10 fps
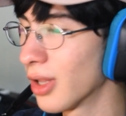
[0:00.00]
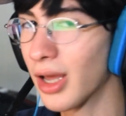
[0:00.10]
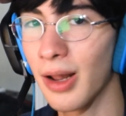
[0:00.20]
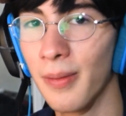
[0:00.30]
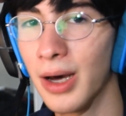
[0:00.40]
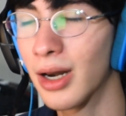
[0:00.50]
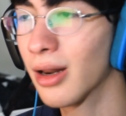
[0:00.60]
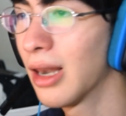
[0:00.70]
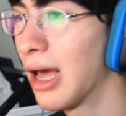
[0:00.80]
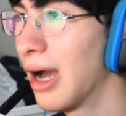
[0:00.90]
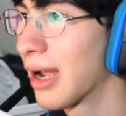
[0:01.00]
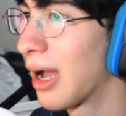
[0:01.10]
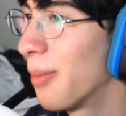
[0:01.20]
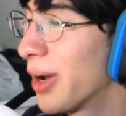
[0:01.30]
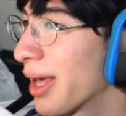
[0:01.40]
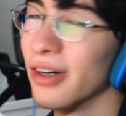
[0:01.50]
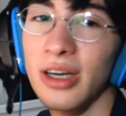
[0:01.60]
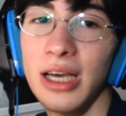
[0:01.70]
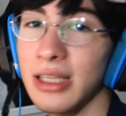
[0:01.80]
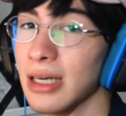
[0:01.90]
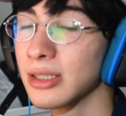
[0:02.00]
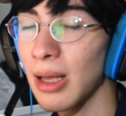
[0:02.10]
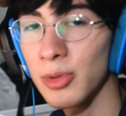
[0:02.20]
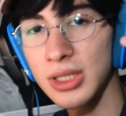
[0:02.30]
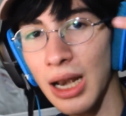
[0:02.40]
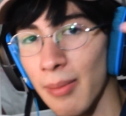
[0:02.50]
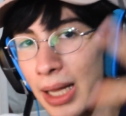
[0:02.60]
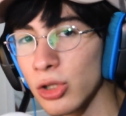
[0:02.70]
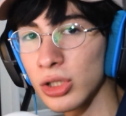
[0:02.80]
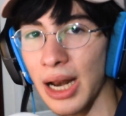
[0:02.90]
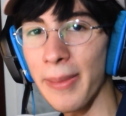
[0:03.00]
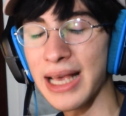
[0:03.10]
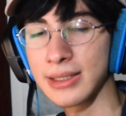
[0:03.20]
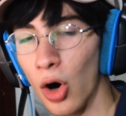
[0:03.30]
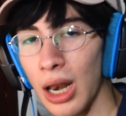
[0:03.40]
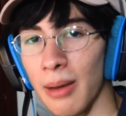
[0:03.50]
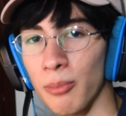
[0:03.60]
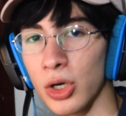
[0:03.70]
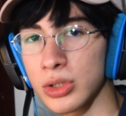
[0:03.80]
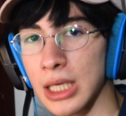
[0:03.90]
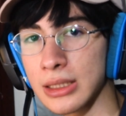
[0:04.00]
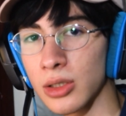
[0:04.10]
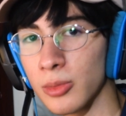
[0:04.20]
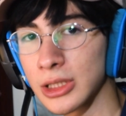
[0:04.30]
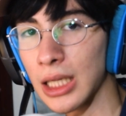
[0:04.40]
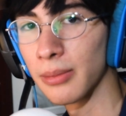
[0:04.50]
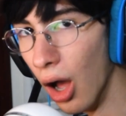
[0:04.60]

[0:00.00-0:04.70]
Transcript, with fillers: de grabar la cámara. Ok, ya estamos grabando otra vez. Hola, buenos días, ¿cómo están?